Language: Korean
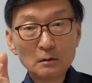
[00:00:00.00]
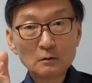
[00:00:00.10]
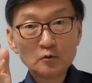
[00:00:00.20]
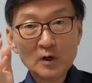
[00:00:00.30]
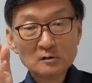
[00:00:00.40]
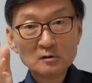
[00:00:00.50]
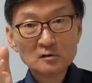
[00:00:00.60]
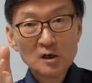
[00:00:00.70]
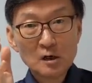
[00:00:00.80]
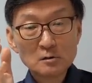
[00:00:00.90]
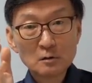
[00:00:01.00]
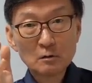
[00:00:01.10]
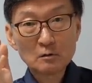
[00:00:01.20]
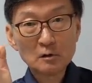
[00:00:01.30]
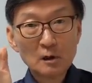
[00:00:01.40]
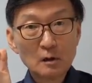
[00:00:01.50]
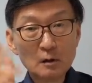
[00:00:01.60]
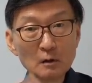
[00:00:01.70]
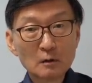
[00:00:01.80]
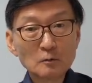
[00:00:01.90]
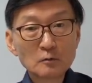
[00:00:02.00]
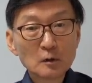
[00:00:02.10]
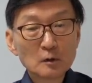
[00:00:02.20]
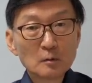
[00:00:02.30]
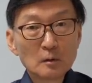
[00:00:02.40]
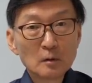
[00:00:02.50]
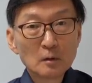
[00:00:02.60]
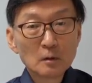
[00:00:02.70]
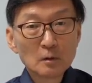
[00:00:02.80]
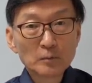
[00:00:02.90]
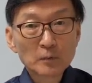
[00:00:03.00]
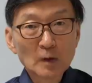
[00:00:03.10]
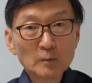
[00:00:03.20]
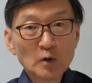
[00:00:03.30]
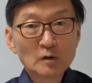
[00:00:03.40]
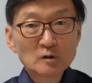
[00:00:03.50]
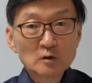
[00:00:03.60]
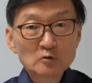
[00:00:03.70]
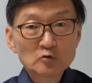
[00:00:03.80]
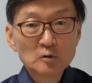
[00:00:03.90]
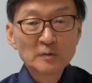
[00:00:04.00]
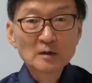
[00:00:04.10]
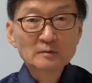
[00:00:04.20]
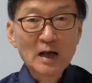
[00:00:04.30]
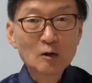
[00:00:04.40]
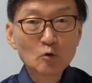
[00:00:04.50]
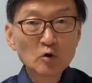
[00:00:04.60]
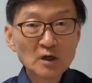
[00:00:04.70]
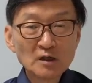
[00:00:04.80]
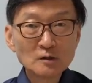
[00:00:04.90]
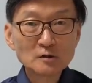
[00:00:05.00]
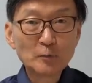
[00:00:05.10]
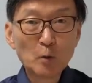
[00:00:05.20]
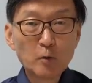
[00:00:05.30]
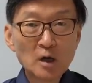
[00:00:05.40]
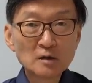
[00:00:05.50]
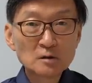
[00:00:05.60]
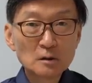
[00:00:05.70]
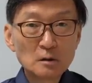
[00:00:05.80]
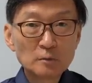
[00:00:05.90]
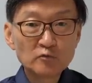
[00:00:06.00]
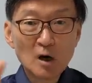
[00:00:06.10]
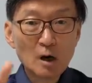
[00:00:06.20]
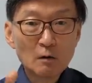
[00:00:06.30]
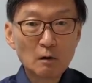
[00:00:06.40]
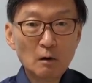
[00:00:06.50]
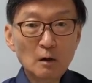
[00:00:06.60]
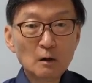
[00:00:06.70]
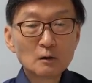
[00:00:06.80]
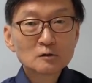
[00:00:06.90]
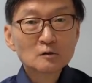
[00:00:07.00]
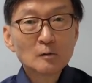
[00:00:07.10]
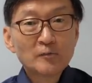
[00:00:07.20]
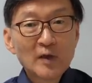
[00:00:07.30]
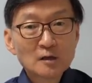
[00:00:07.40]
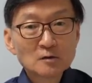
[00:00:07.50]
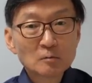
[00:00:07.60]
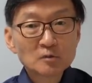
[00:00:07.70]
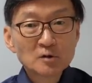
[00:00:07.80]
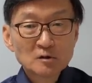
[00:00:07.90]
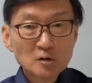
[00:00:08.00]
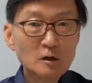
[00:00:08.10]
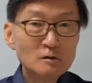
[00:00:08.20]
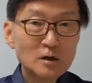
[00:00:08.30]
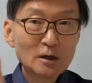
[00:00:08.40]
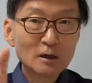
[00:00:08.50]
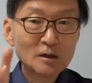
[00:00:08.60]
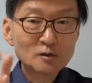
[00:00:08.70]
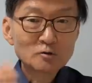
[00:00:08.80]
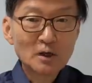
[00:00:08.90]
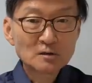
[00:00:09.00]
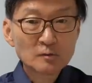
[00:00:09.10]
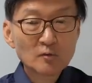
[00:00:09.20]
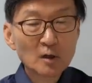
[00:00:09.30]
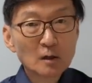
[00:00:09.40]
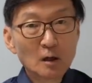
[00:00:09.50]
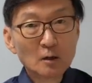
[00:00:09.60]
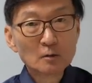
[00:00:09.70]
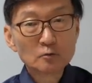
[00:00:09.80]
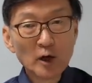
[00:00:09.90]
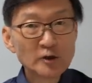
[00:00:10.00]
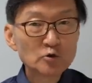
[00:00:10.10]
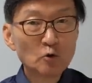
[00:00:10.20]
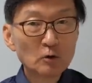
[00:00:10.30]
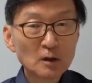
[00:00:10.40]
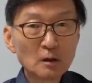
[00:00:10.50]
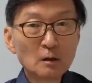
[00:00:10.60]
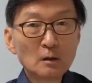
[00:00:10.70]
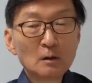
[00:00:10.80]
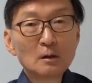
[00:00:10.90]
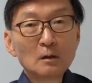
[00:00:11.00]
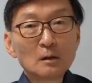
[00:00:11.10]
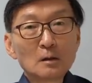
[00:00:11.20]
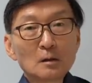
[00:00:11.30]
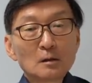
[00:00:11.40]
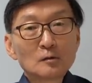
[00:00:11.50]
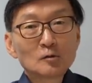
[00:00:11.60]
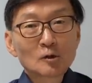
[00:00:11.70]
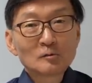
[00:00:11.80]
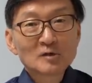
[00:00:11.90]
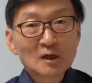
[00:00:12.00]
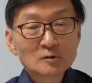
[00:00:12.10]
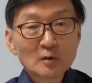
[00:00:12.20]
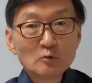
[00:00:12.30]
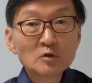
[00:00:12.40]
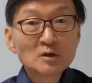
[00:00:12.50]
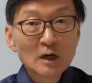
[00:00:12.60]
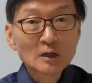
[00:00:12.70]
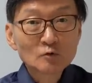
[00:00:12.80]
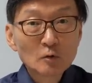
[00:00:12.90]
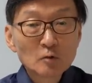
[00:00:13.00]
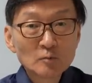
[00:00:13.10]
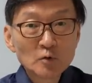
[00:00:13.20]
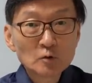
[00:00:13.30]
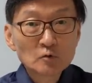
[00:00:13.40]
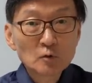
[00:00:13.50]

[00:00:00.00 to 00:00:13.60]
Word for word: 유나이티드 스테이츠 그래 그럼 우리는 미국에서 수입하는 닭고기에 대해서 보복 관세를 부과하고 트럼프 행정부 때 철강에 대해서 관세 부과하니까 돼지고기 여러분 잘 알죠? 우리나라도 그렇고 미국도